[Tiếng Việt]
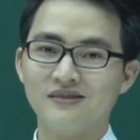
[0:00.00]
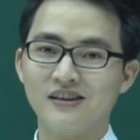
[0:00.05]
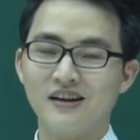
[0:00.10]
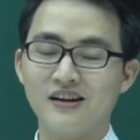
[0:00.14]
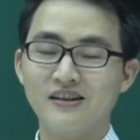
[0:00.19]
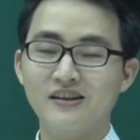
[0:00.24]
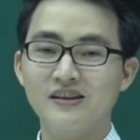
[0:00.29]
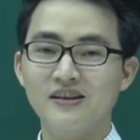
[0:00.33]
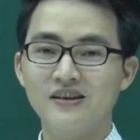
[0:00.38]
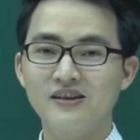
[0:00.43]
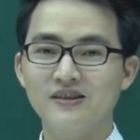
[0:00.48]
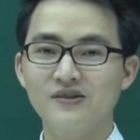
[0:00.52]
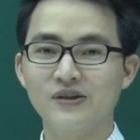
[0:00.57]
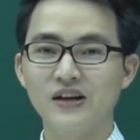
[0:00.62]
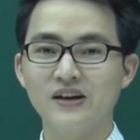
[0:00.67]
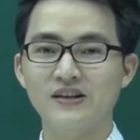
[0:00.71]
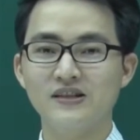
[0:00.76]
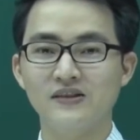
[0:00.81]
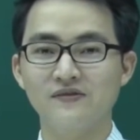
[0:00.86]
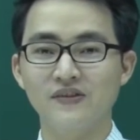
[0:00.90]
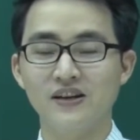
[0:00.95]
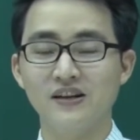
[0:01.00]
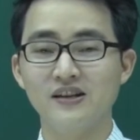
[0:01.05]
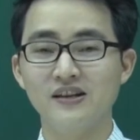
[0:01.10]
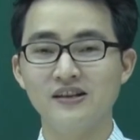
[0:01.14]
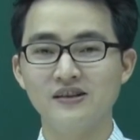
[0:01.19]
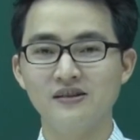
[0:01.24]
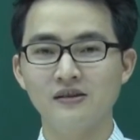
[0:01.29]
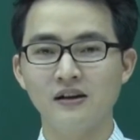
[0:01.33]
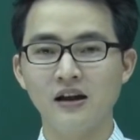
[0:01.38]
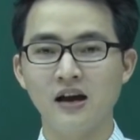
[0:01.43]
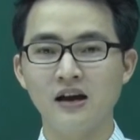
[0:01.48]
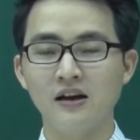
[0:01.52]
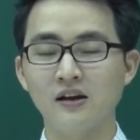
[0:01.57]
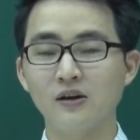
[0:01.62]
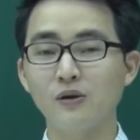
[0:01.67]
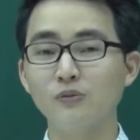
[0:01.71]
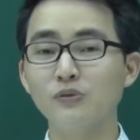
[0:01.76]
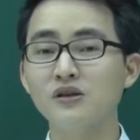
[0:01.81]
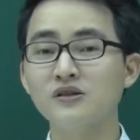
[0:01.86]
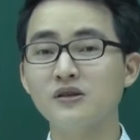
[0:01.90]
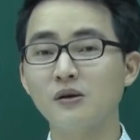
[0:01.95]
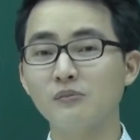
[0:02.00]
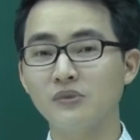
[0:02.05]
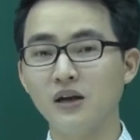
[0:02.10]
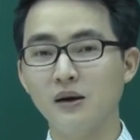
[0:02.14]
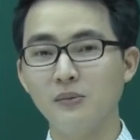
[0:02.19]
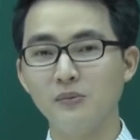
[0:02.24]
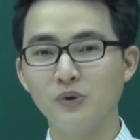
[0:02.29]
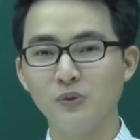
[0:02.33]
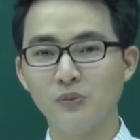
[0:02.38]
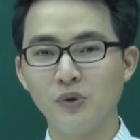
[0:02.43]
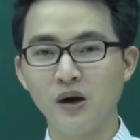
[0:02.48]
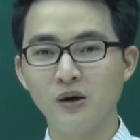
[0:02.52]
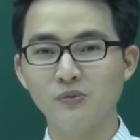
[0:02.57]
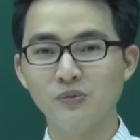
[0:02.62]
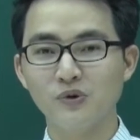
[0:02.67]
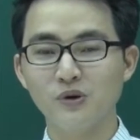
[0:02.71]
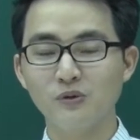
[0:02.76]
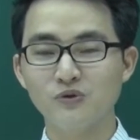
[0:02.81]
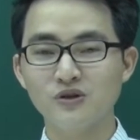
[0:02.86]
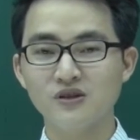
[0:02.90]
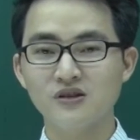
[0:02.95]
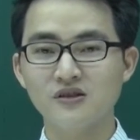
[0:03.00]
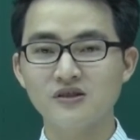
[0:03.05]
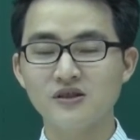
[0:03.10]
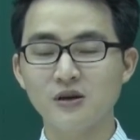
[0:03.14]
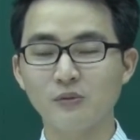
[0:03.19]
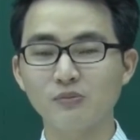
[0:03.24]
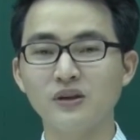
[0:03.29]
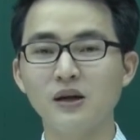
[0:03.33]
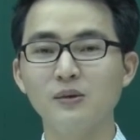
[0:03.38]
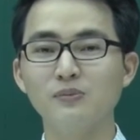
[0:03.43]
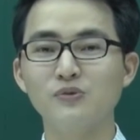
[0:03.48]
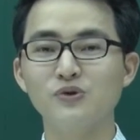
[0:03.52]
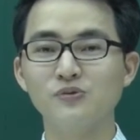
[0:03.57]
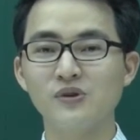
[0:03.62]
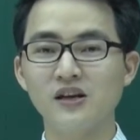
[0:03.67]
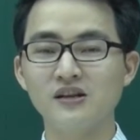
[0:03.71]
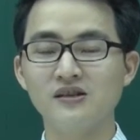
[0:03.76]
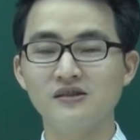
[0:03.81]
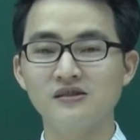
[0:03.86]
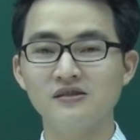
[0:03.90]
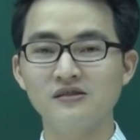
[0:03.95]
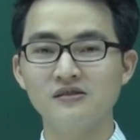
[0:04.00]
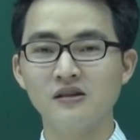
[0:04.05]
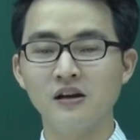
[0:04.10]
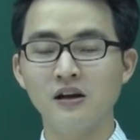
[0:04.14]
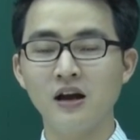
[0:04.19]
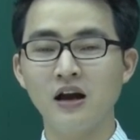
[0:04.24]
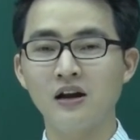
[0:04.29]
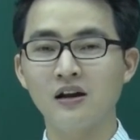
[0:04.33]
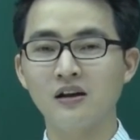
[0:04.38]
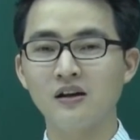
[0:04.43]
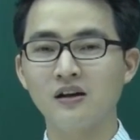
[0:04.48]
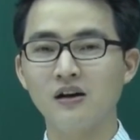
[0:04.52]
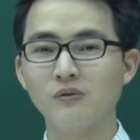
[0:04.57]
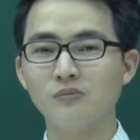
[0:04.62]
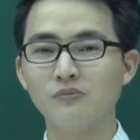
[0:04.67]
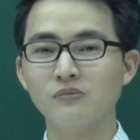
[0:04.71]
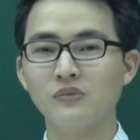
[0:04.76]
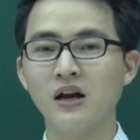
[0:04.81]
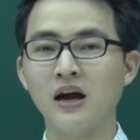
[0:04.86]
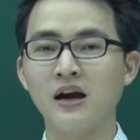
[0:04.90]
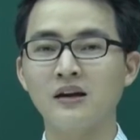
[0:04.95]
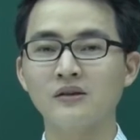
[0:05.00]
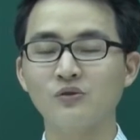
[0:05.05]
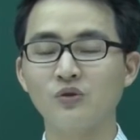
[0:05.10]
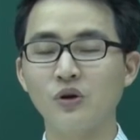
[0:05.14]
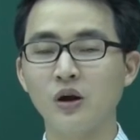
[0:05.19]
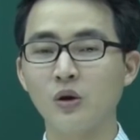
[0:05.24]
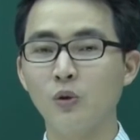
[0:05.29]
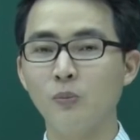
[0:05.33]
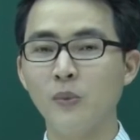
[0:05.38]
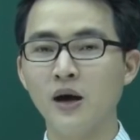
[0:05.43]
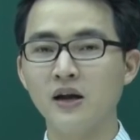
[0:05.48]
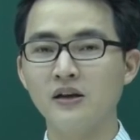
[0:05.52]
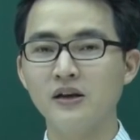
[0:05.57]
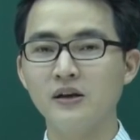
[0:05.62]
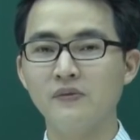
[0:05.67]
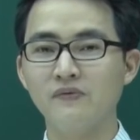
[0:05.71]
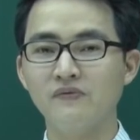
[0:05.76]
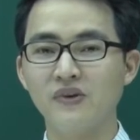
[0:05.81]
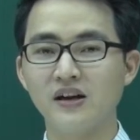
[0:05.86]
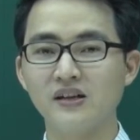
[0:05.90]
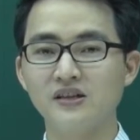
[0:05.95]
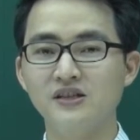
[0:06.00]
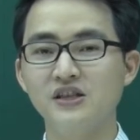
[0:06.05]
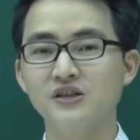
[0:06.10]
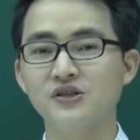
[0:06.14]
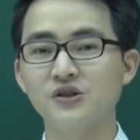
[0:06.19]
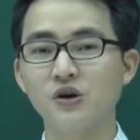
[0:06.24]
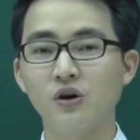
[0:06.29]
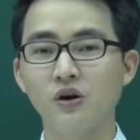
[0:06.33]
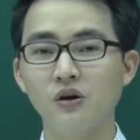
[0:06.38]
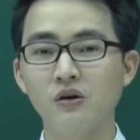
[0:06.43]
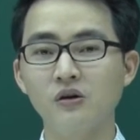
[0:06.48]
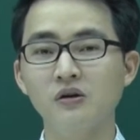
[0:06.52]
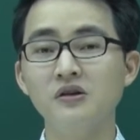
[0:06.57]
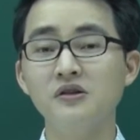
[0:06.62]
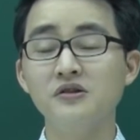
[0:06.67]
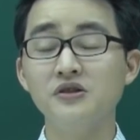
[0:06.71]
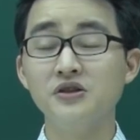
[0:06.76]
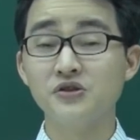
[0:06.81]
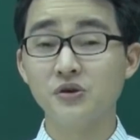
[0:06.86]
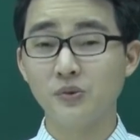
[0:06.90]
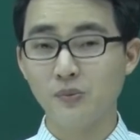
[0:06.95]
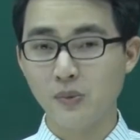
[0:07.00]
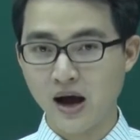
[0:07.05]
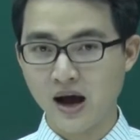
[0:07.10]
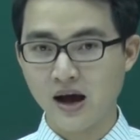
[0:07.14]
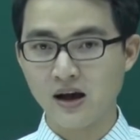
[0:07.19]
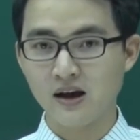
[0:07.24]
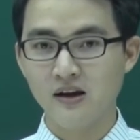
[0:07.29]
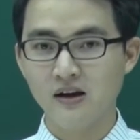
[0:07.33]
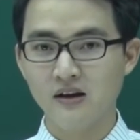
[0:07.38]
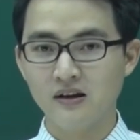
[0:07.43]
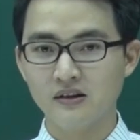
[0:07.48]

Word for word: Thế thì chúng ta sẽ phải ghi nhớ lại là công thức trọng tâm, đúng không? Công thức trọng tâm chúng ta nhớ đó là, là cộng lại tọa độ ba điểm và chia cho chia cho ba.